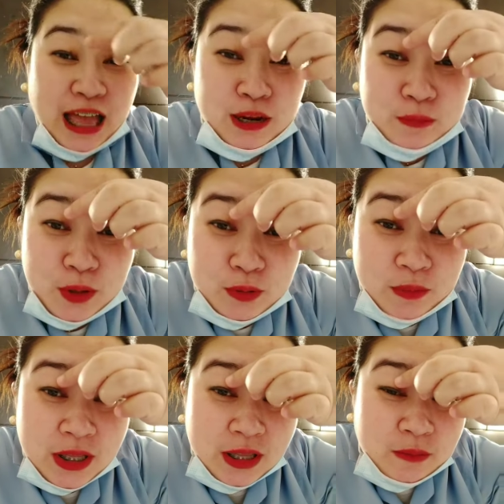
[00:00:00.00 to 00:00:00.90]
ano ba yung
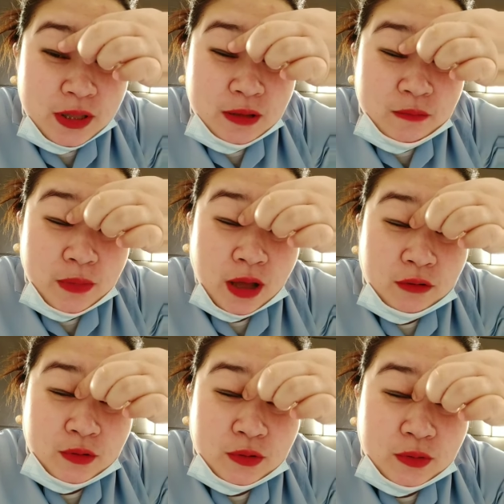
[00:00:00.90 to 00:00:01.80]
Maitim-itim pa ako
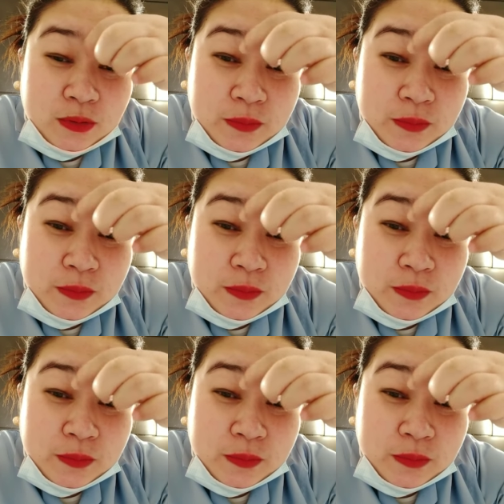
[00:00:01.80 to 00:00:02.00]
dun.